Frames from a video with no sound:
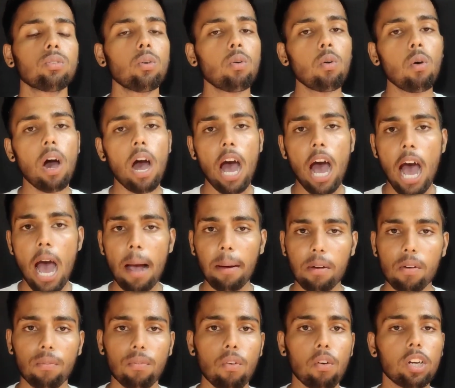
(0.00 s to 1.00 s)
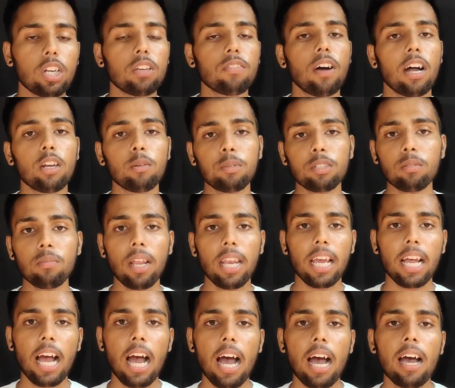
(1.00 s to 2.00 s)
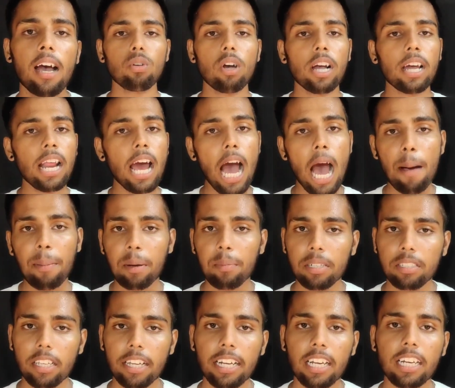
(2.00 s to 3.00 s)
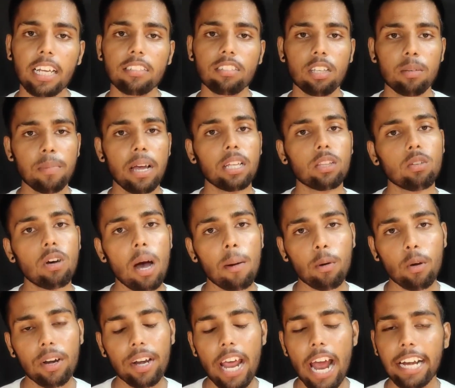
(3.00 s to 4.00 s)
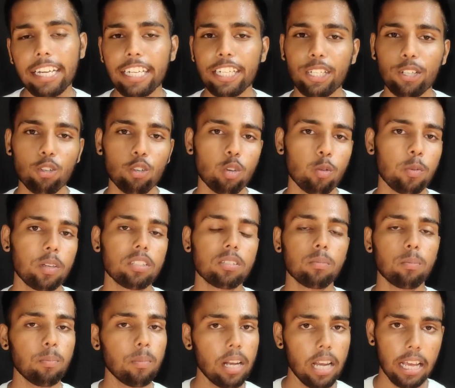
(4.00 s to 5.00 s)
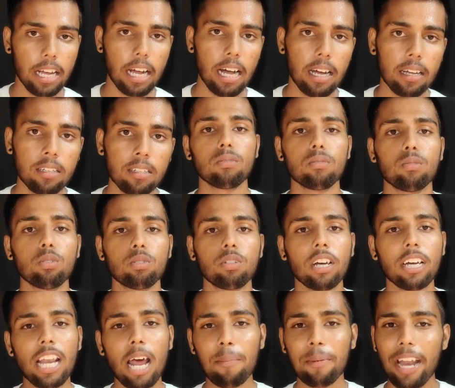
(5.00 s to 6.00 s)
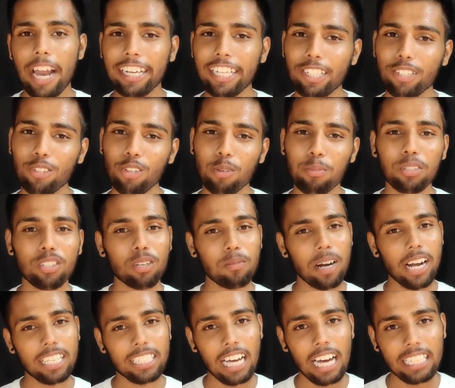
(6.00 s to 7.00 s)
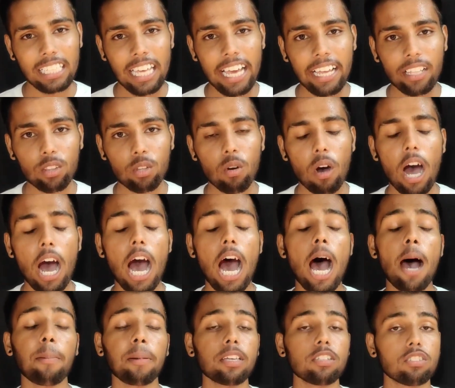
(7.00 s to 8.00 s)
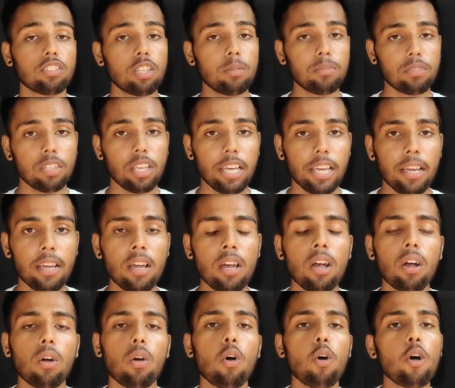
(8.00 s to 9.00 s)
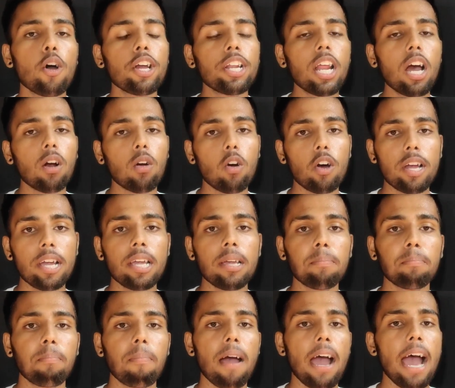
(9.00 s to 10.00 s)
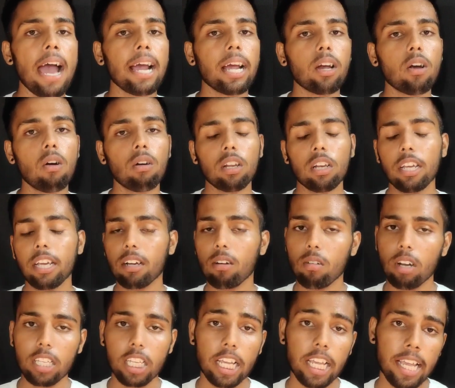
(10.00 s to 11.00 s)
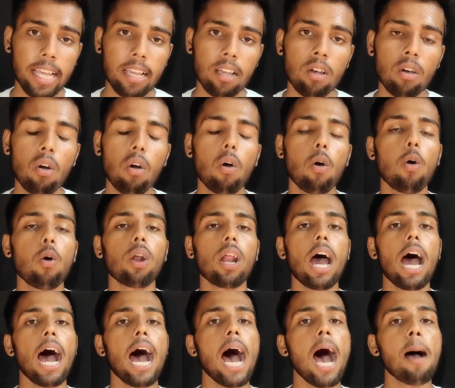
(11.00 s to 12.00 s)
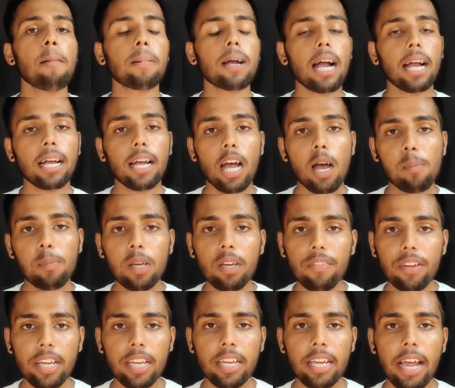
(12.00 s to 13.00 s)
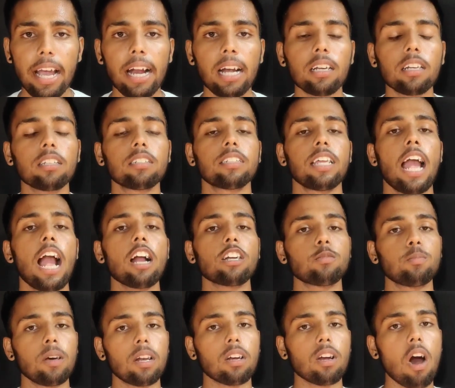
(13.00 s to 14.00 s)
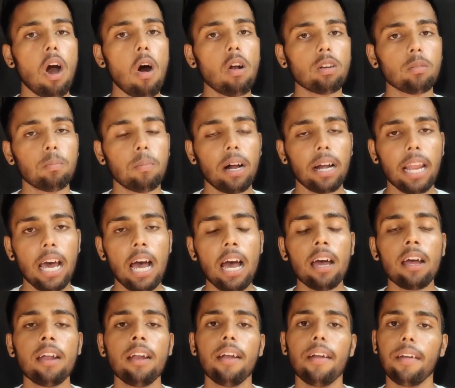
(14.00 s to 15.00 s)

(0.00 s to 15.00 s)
तो आपको फोर्टी वन रुपीज़ मिलेगा तो अगर आपके पास एयरटेल का सिम है तो आपको नाइन्टी टू रुपीज़ मिलेगा दोस्तों अगर आप नाइन्टी टू रुपीज़ कमाना चाहते हैं तो आपके सिम से कोई ना कोई बैंक अकाउंट लिंक होना चाहिए और आपका कभी भी एयरटेल थैंक्स पर अकाउंट बना